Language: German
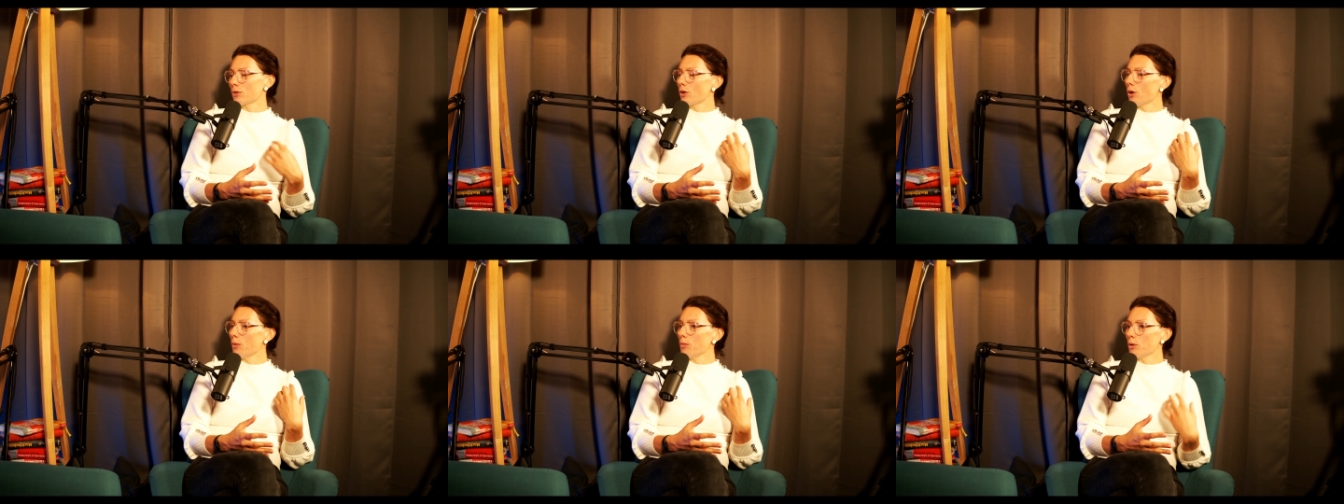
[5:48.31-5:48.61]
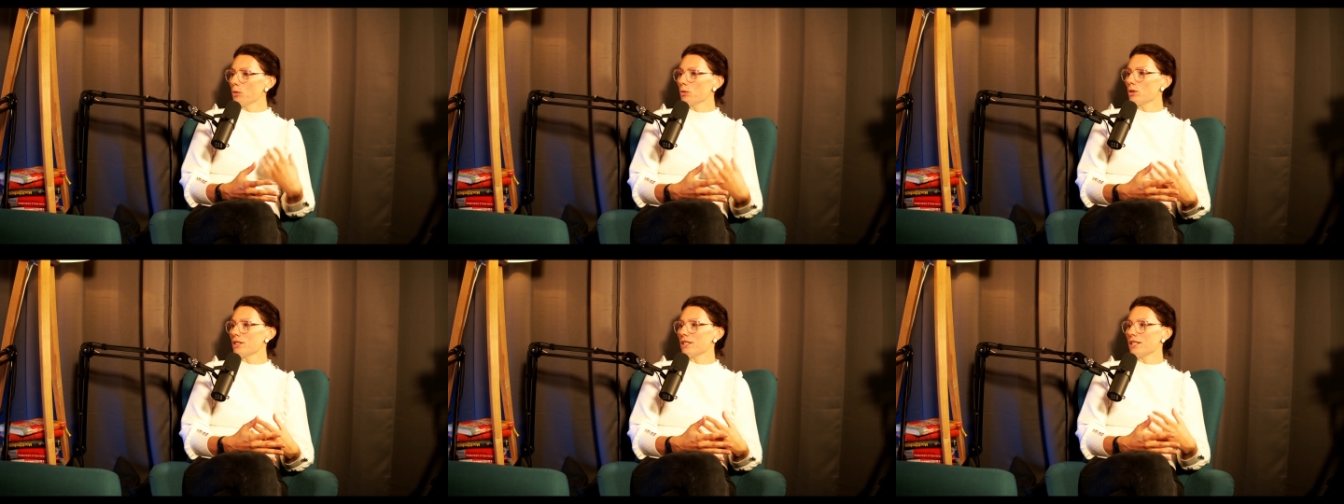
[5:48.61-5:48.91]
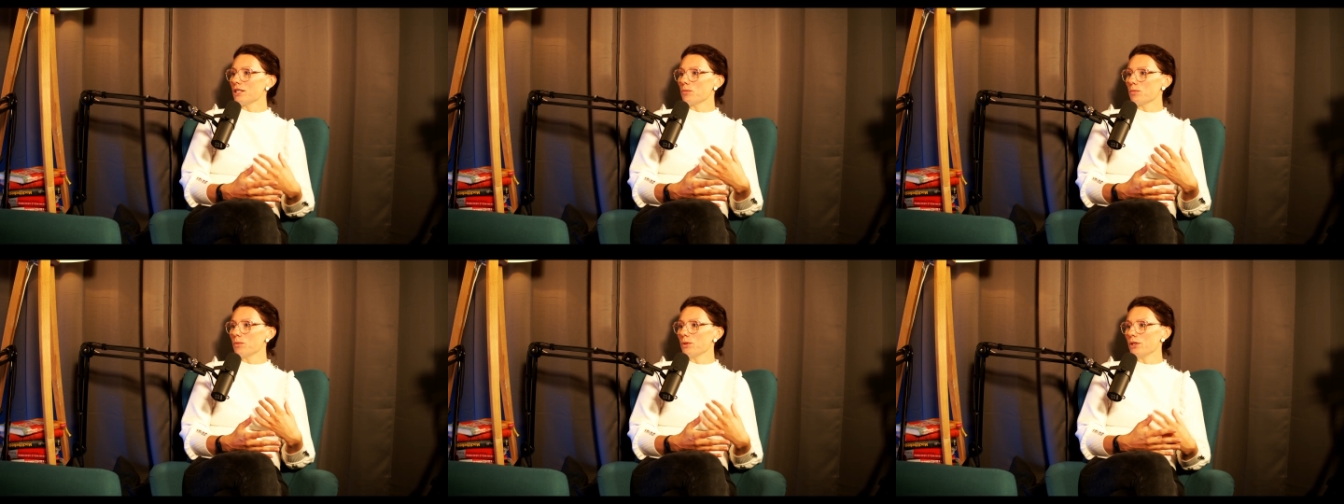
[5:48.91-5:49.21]

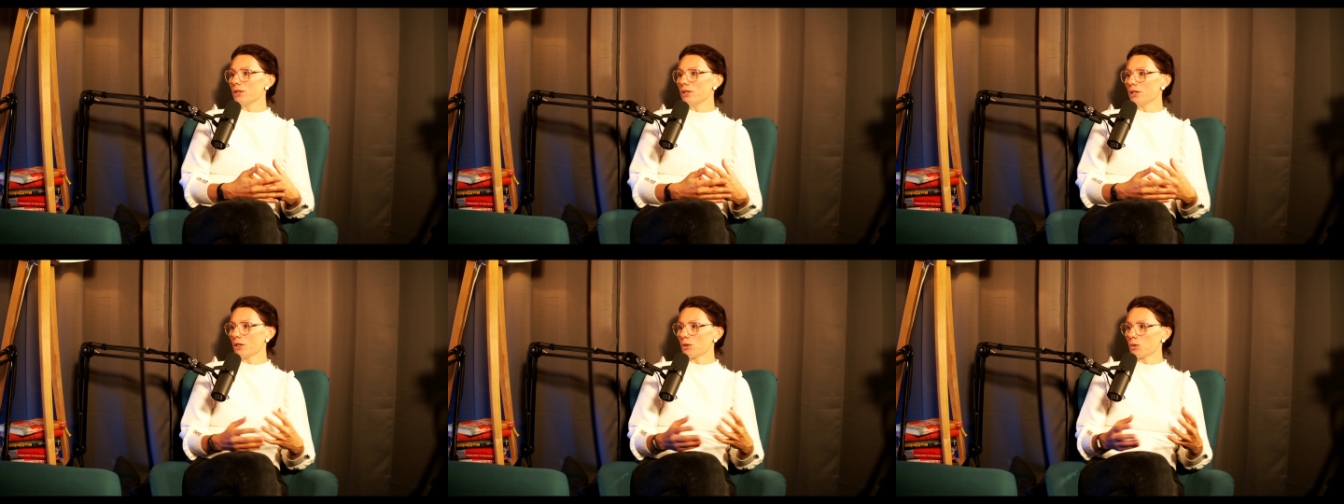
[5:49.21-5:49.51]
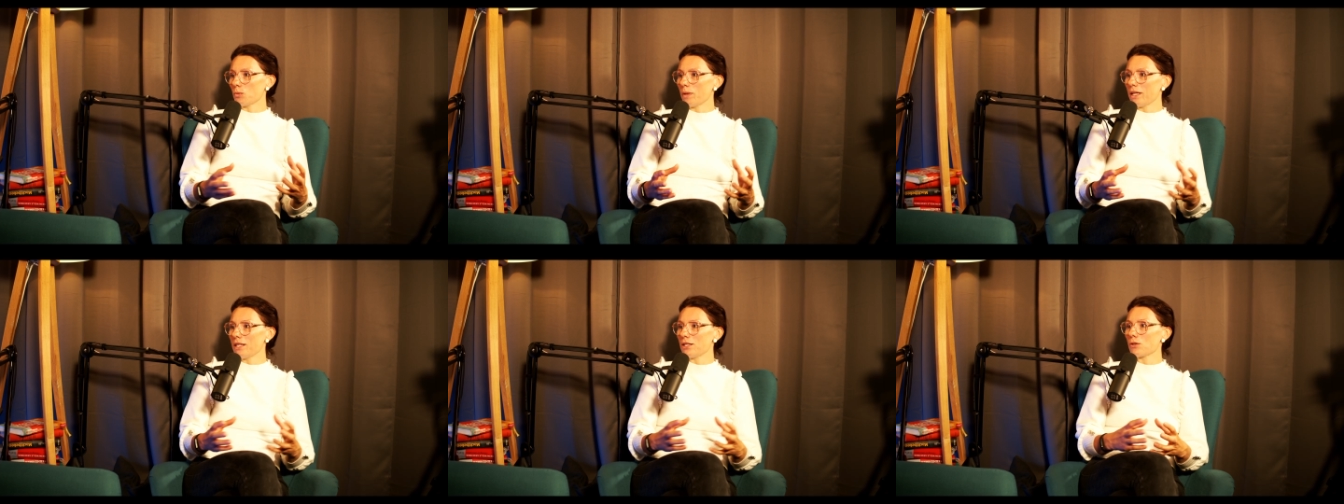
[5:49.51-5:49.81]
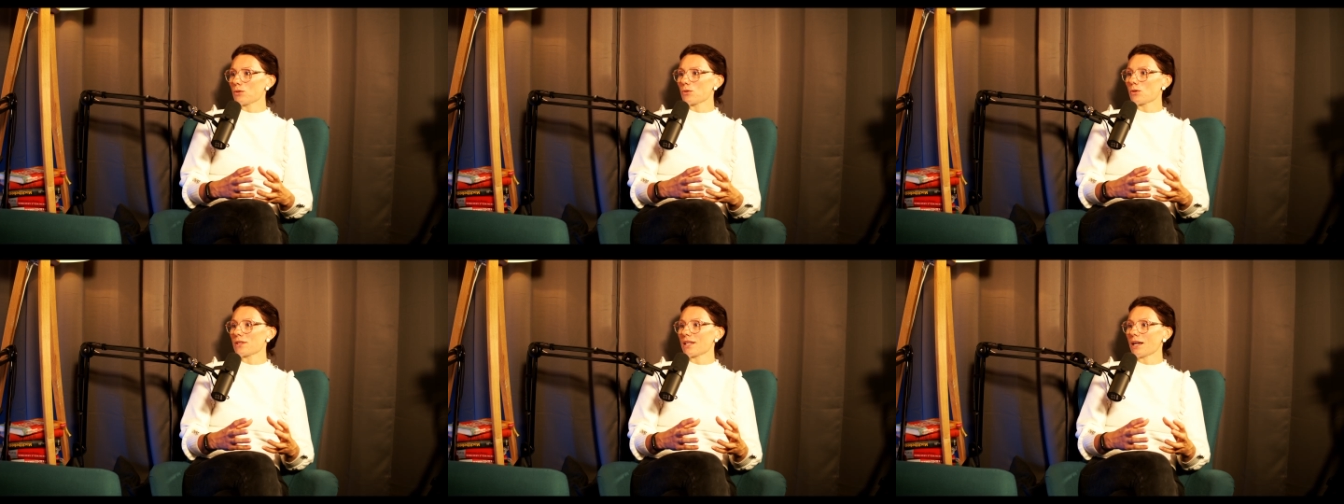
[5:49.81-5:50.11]
Communities bilden, also
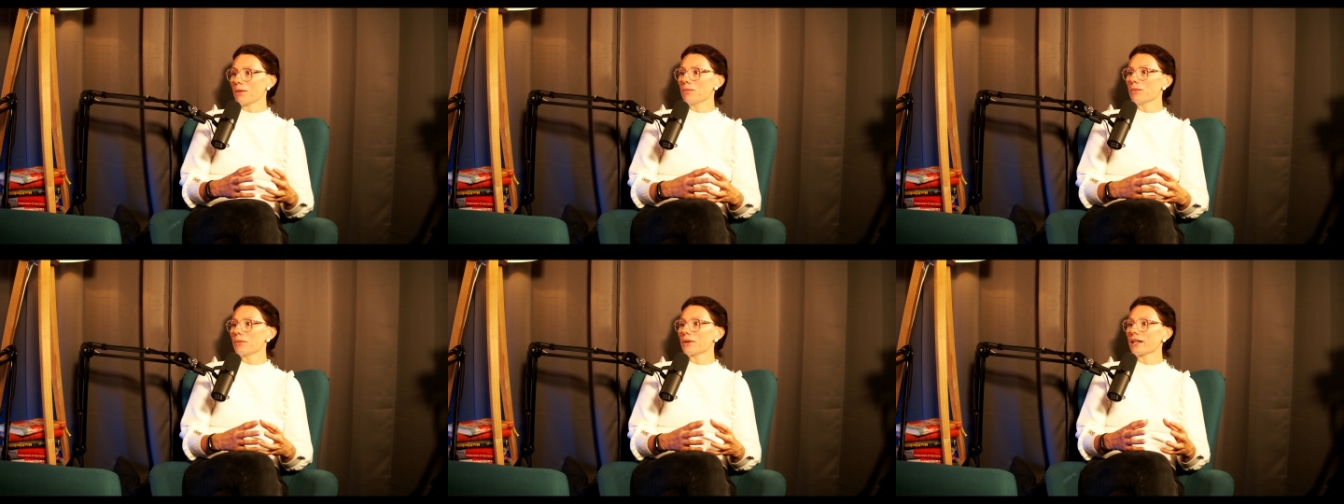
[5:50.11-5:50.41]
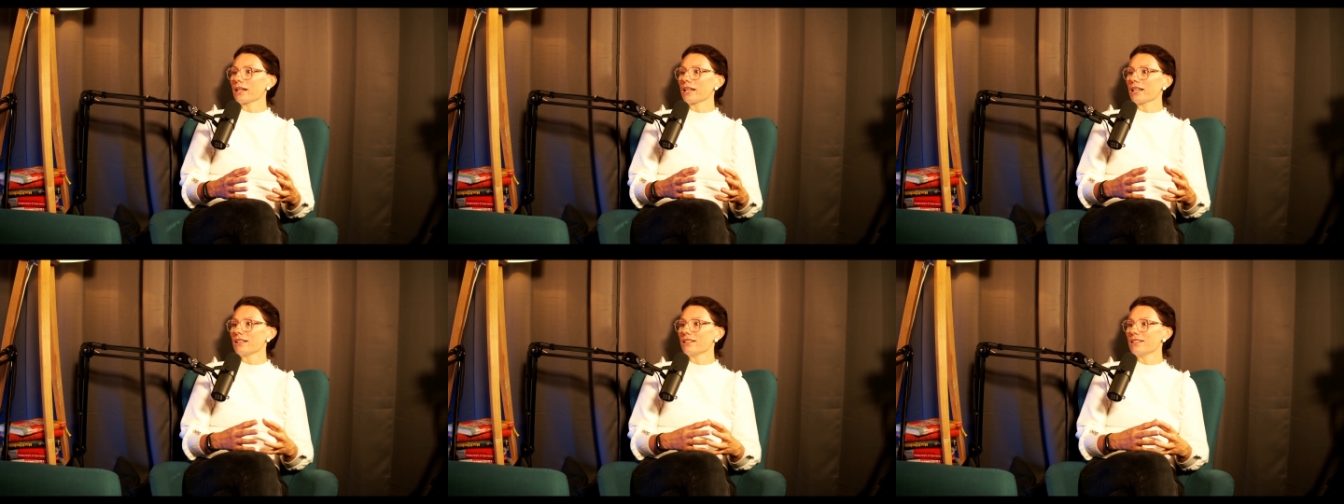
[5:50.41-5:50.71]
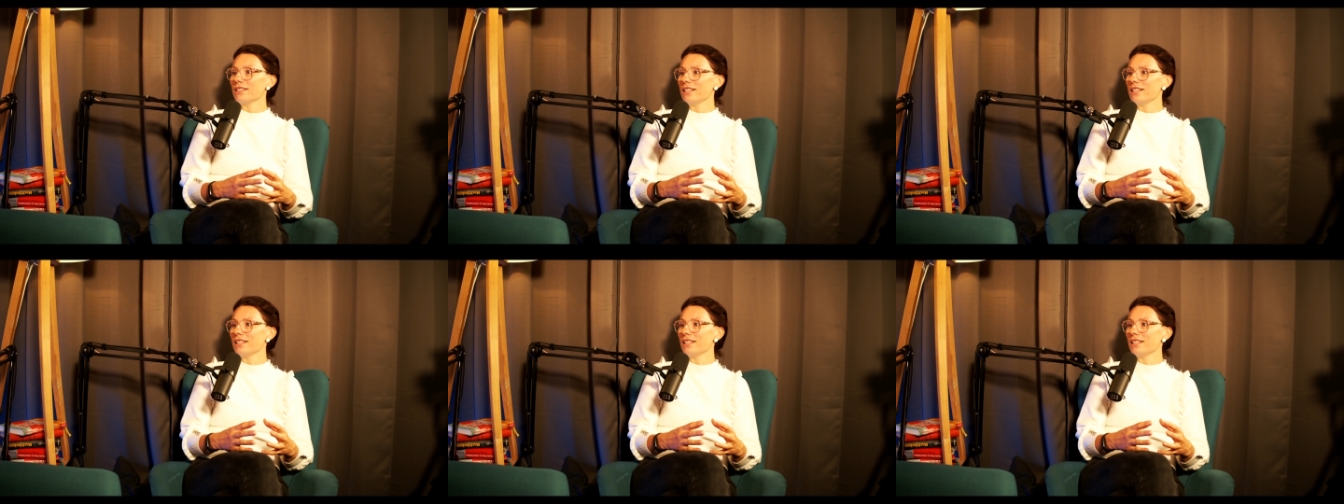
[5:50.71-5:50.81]
Menschen zusammenbringen,